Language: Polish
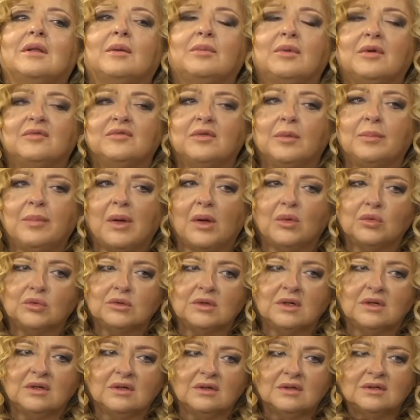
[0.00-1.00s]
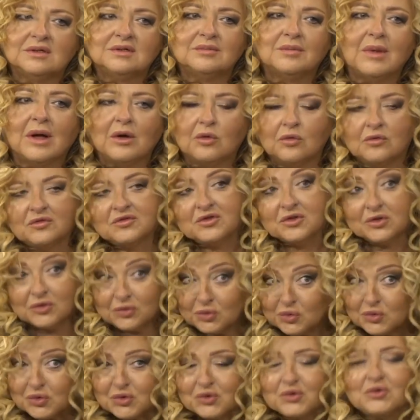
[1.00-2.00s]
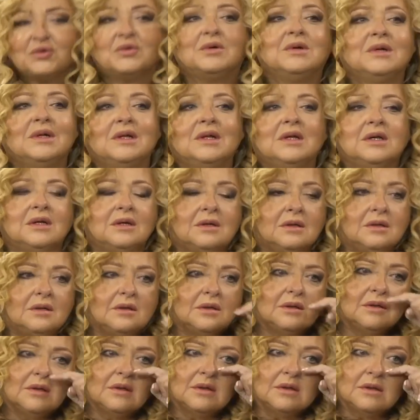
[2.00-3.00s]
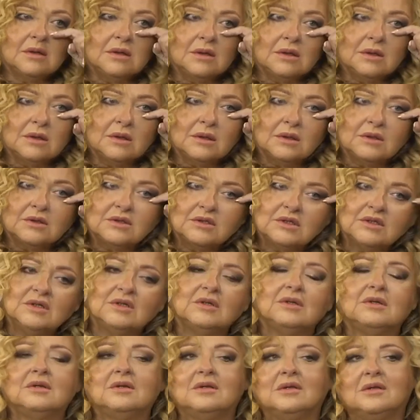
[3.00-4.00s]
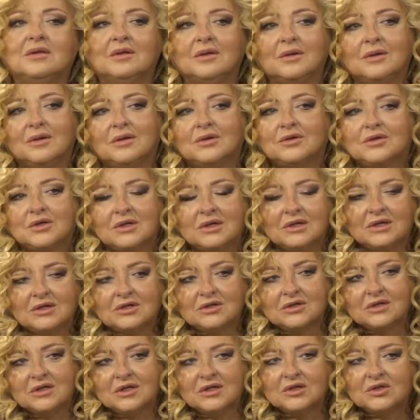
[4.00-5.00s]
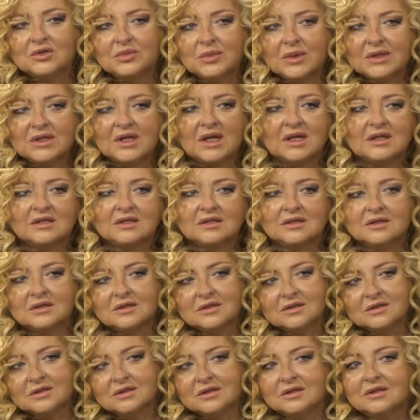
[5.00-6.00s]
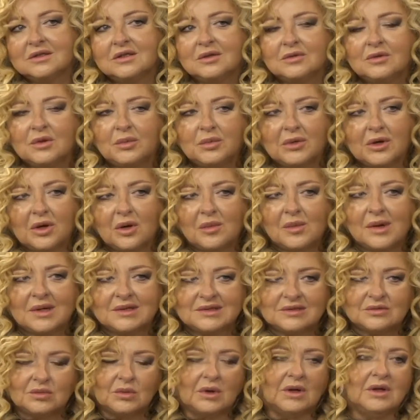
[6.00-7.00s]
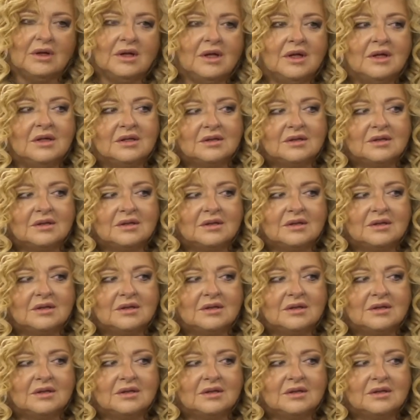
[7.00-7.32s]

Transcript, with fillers: naprawdę pełne smaków, czyli tłuszczu, yy, czyli, czyli, czyli i śmietany i, i dobrego masła.